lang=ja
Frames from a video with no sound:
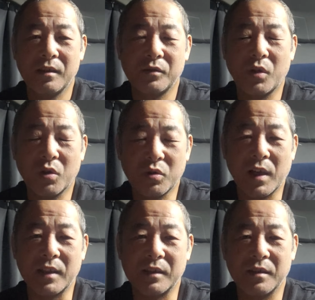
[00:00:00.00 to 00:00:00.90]
そういうこと
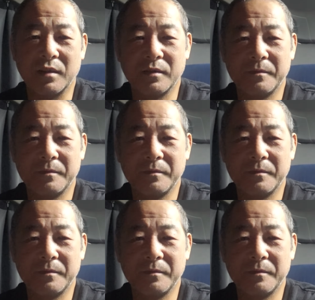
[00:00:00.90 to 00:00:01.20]
なんですよ。